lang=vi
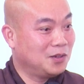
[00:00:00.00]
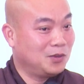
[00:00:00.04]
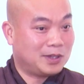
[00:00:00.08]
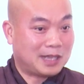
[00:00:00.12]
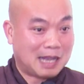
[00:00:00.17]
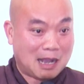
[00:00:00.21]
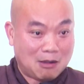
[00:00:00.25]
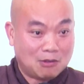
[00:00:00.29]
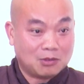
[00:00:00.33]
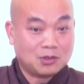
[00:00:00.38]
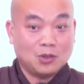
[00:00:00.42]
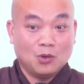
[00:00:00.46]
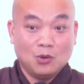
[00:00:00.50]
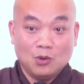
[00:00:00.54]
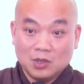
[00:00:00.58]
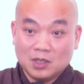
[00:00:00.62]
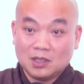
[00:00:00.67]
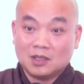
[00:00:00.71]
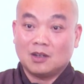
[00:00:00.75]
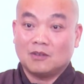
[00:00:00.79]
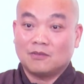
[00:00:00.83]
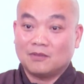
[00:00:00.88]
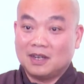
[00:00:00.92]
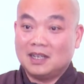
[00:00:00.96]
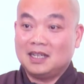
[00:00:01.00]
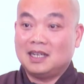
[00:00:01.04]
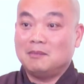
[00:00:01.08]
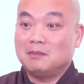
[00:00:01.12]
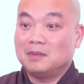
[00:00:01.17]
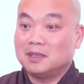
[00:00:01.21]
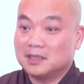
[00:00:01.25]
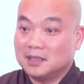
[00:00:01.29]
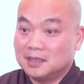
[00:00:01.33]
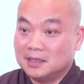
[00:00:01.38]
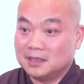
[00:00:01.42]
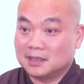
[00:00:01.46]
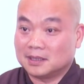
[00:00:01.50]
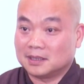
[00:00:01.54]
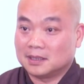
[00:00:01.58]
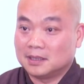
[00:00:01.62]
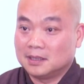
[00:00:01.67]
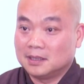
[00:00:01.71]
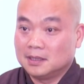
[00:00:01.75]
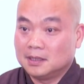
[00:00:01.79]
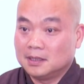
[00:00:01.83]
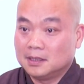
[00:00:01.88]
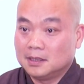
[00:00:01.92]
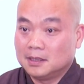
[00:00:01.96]
Nó cao thủ chứ không phải là bình thường.
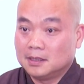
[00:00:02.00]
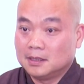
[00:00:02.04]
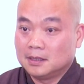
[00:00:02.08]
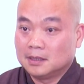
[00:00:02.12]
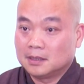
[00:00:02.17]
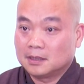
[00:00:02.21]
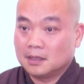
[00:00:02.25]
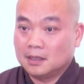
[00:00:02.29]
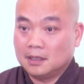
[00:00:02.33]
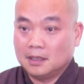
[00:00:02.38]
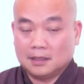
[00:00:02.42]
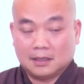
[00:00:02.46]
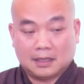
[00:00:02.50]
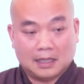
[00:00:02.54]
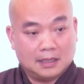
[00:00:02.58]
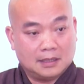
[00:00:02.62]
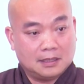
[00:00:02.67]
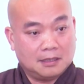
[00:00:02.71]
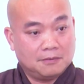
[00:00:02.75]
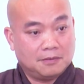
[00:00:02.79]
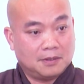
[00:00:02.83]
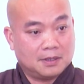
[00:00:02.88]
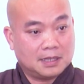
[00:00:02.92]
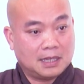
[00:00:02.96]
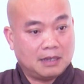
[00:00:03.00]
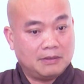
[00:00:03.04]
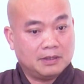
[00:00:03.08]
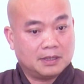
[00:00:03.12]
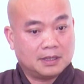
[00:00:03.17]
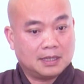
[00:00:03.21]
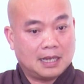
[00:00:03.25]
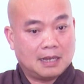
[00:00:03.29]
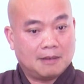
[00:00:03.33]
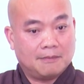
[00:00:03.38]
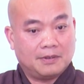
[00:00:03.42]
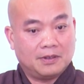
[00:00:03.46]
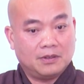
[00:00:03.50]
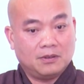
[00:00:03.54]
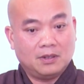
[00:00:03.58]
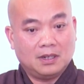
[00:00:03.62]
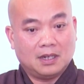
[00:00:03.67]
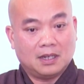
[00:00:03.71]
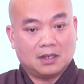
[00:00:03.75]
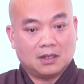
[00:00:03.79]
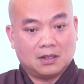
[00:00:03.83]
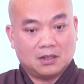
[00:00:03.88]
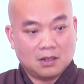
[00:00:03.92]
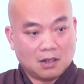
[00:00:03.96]
Cho nên tại sao Phật giáo Việt Nam phải nói
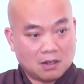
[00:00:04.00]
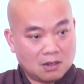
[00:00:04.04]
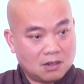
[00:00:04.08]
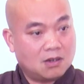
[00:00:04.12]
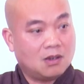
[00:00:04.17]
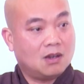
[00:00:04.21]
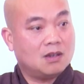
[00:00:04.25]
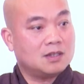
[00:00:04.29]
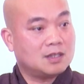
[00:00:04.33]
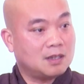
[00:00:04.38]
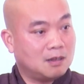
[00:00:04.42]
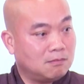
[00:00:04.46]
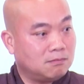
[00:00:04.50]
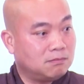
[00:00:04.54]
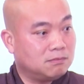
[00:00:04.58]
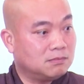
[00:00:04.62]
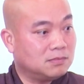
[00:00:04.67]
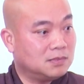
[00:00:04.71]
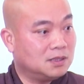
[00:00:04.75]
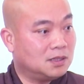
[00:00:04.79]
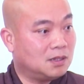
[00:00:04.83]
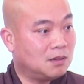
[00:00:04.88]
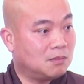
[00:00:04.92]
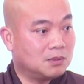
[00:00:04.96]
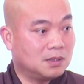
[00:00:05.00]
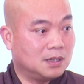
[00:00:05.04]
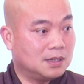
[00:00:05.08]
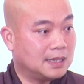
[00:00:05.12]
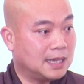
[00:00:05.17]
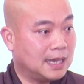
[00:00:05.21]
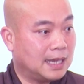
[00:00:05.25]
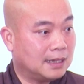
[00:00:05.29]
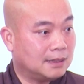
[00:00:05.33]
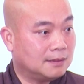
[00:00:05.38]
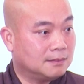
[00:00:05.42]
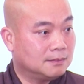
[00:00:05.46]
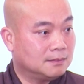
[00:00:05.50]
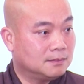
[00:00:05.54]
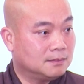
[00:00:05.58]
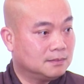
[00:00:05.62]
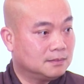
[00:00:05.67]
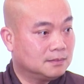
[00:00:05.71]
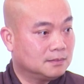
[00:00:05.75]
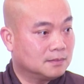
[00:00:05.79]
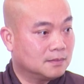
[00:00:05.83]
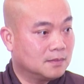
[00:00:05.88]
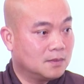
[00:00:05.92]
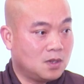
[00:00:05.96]
là rất khó sống chứ không đơn giản,
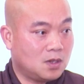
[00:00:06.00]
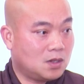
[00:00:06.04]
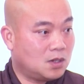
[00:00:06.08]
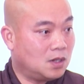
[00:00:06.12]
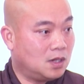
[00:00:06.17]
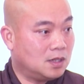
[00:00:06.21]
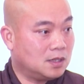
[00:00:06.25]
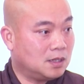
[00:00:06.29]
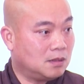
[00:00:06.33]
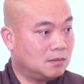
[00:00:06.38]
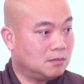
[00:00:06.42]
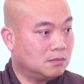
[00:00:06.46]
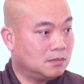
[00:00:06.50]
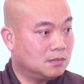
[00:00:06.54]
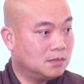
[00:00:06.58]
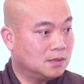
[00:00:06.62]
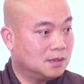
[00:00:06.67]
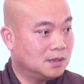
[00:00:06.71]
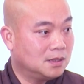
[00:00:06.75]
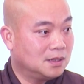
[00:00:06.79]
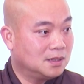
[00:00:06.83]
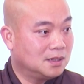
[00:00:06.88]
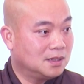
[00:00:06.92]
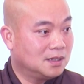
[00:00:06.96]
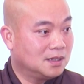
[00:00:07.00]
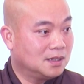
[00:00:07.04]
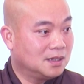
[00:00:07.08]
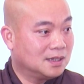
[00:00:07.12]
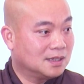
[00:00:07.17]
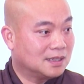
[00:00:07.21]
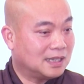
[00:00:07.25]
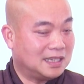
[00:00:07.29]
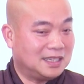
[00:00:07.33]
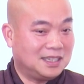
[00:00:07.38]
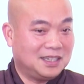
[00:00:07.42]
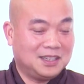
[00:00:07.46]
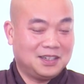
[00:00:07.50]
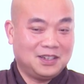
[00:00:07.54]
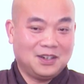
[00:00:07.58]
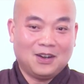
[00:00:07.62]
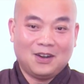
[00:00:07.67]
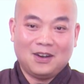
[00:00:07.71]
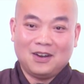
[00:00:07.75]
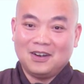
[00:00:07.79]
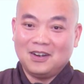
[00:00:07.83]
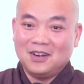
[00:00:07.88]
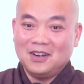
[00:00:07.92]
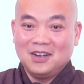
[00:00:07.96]
rất khó sống. Tại vì
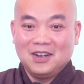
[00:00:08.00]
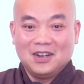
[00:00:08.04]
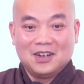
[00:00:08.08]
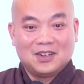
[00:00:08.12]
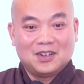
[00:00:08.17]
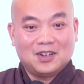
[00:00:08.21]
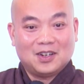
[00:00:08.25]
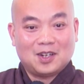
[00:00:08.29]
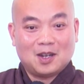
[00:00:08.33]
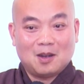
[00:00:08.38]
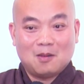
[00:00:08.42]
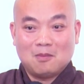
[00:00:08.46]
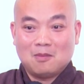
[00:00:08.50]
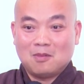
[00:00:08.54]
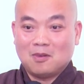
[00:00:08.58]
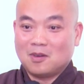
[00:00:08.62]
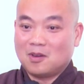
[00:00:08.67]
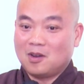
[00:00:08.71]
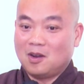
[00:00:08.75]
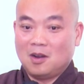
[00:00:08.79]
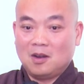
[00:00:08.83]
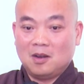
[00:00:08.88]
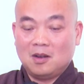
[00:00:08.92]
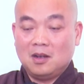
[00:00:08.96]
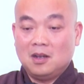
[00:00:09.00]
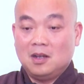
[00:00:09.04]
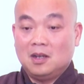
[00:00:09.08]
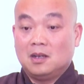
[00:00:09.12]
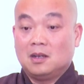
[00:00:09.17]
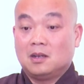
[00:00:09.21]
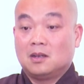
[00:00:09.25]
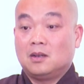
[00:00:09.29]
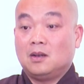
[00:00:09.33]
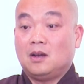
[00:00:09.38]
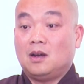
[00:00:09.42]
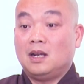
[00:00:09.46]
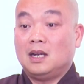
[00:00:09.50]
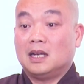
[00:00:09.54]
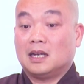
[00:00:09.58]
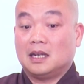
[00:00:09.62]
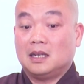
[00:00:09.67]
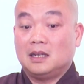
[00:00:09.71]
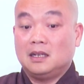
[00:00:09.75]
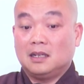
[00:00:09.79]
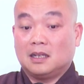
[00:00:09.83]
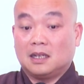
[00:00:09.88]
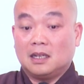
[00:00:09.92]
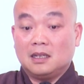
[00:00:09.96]
nó nó không có, nó là
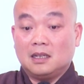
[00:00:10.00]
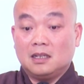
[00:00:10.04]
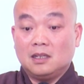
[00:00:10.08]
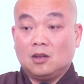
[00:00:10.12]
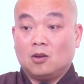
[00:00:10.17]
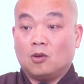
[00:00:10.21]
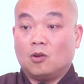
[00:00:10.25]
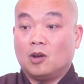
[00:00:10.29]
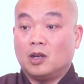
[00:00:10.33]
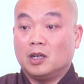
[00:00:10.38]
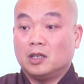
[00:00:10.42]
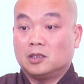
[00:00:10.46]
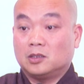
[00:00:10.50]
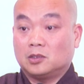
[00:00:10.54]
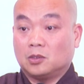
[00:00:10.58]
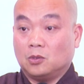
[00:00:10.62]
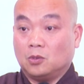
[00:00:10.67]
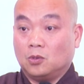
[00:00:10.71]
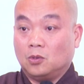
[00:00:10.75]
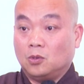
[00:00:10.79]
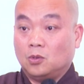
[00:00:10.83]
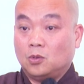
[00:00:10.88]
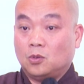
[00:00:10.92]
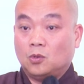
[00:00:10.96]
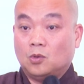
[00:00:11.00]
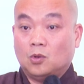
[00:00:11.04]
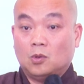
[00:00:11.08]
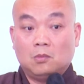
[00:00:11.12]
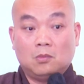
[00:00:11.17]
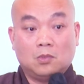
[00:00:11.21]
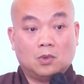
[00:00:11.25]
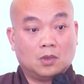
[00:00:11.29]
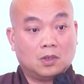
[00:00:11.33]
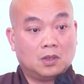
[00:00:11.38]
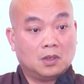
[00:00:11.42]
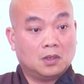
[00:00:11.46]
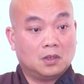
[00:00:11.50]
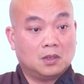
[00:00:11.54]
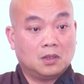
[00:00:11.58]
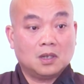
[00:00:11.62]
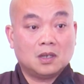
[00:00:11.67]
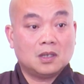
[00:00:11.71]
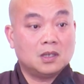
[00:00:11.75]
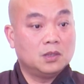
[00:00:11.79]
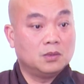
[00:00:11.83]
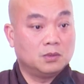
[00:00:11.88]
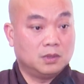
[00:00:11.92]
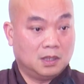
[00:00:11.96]
cái cái nơi hội tụ của một
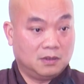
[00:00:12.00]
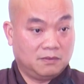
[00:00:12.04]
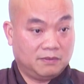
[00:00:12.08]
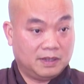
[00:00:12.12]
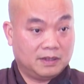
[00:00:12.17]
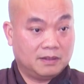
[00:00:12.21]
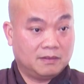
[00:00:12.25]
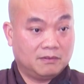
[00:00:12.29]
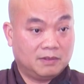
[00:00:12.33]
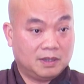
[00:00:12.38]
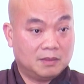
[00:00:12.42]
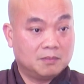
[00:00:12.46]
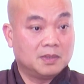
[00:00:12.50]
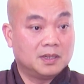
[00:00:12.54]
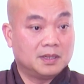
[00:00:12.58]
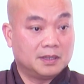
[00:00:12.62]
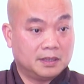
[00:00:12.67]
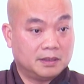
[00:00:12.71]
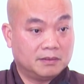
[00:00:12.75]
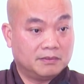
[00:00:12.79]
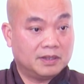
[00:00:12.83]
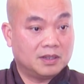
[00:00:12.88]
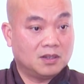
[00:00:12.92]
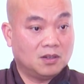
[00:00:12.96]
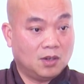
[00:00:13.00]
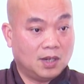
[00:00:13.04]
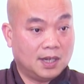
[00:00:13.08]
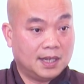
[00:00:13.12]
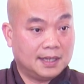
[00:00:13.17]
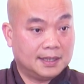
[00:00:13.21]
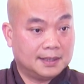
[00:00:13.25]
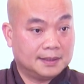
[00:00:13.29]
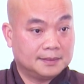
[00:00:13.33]
rất nhiều nền văn văn minh văn hóa.